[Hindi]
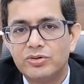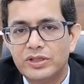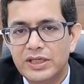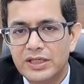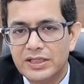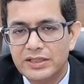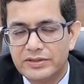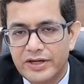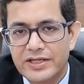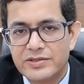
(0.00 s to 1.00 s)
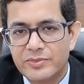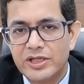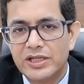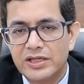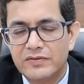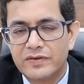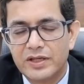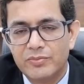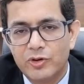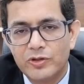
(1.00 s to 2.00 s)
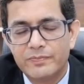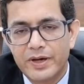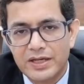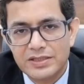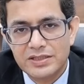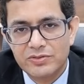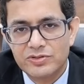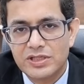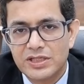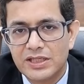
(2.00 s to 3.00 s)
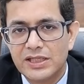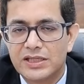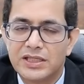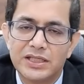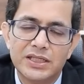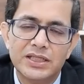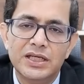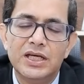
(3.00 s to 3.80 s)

ये ट्राइजमिनल नर्व के बहुत पास से गुजरने लगती है